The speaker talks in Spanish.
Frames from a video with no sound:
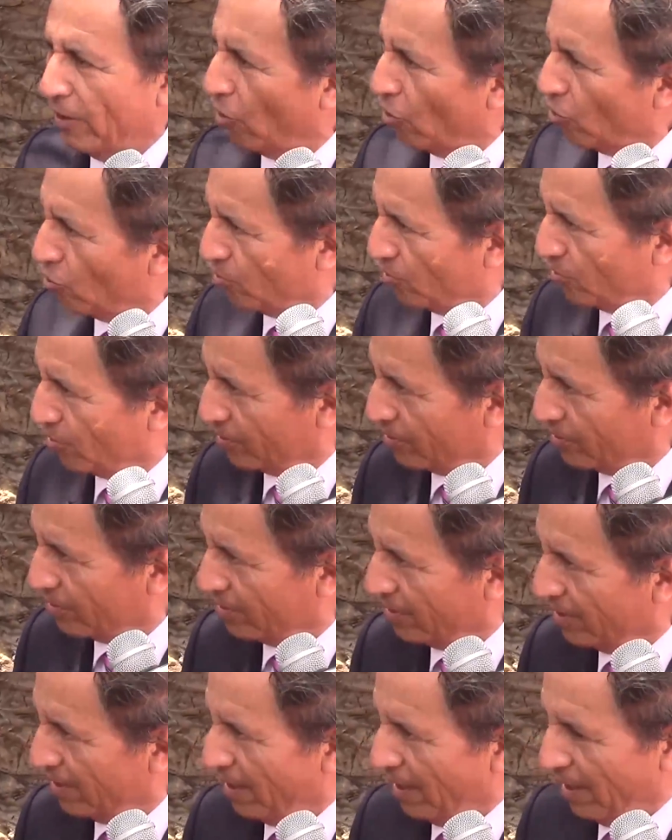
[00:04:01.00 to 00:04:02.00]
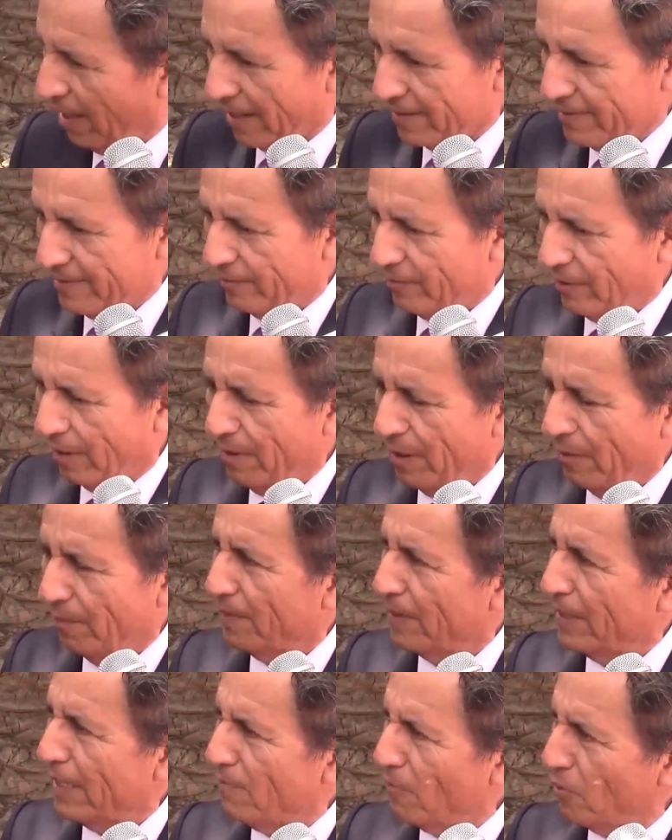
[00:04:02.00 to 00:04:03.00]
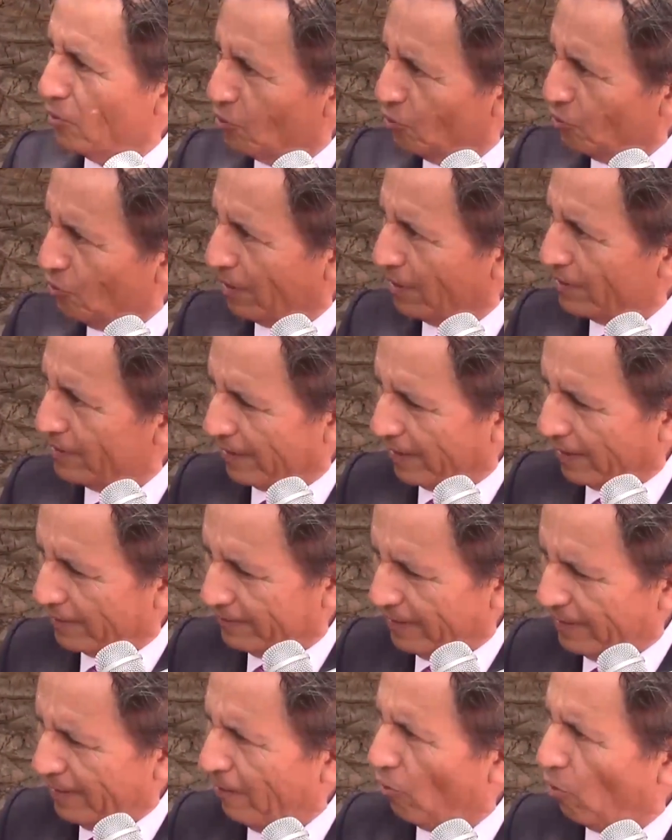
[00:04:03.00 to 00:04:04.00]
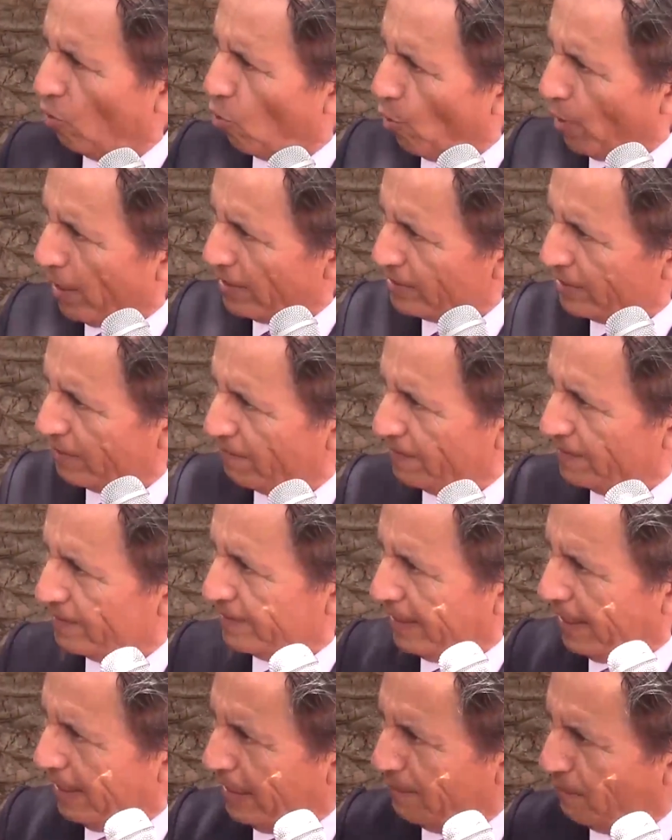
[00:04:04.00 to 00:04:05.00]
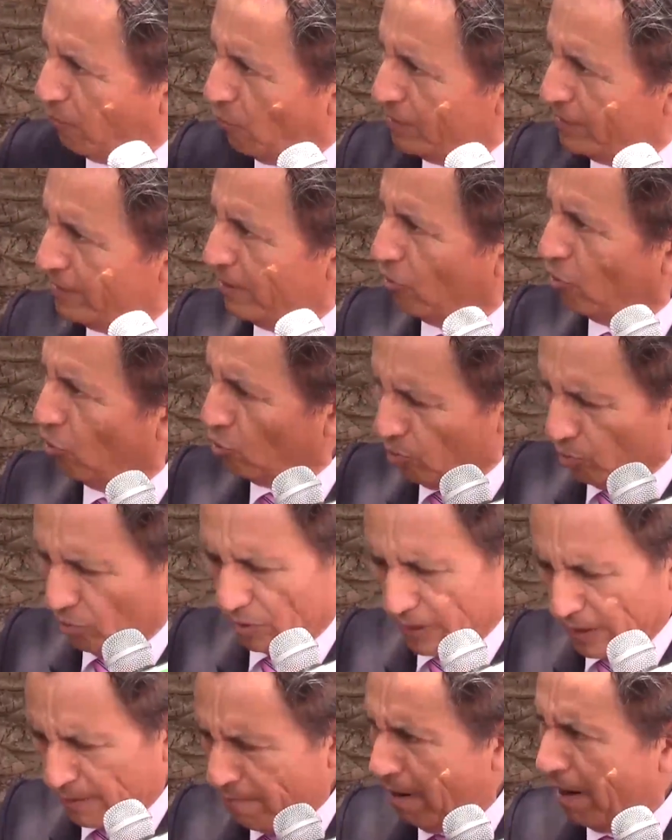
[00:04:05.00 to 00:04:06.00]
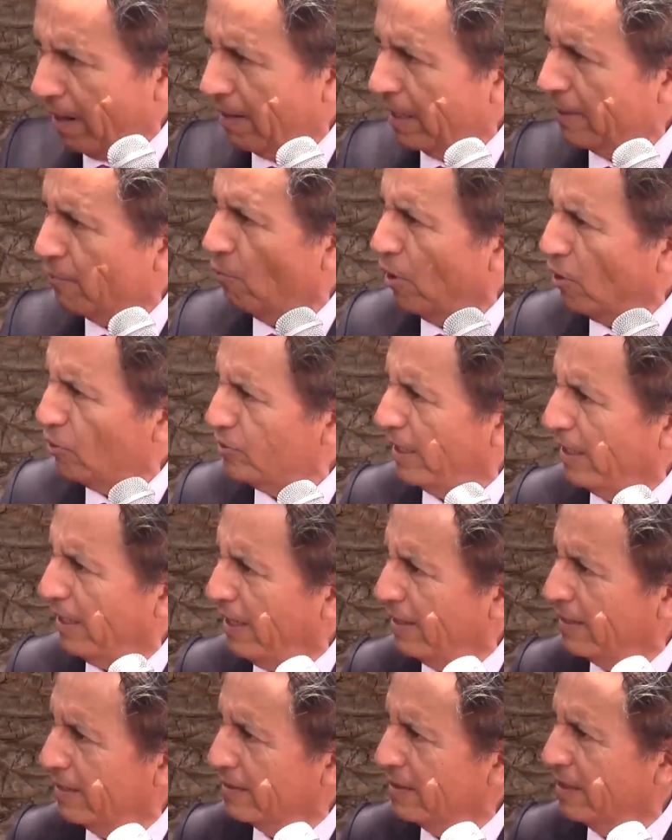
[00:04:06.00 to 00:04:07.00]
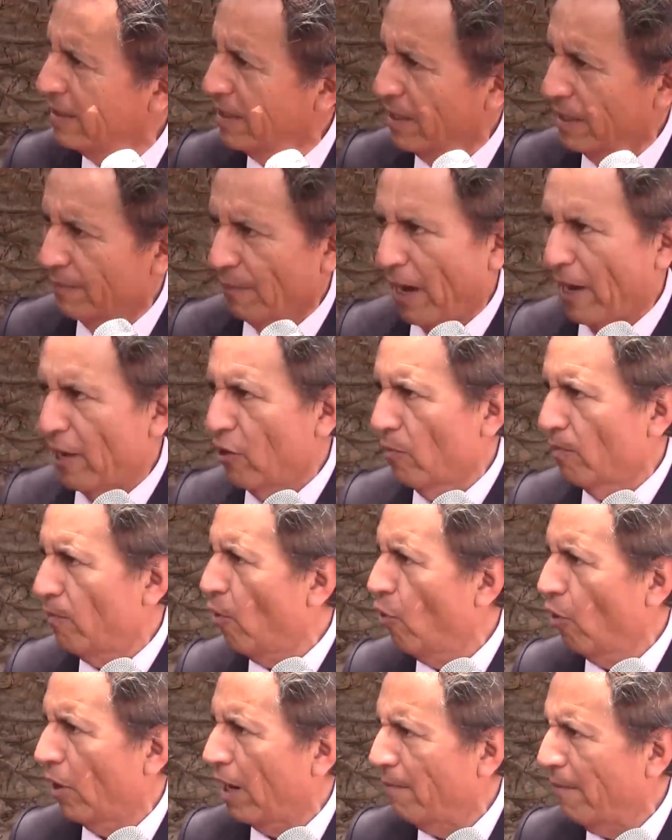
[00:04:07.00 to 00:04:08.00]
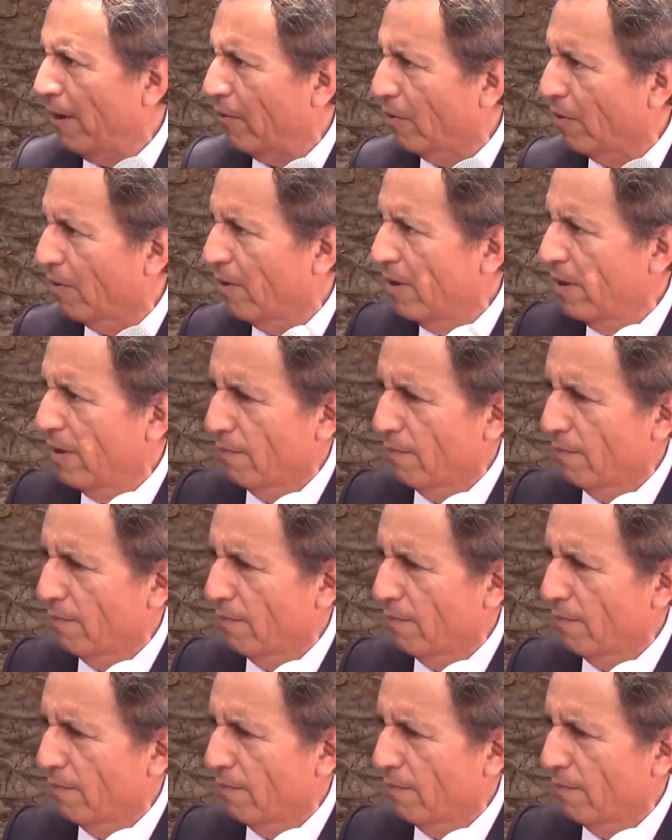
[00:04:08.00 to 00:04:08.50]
corruptos. Así también pedimos nosotros que se castigue a los jueces, fiscales, policías corruptos, igual, igual a los alcaldes. Ahí no pongo la mano.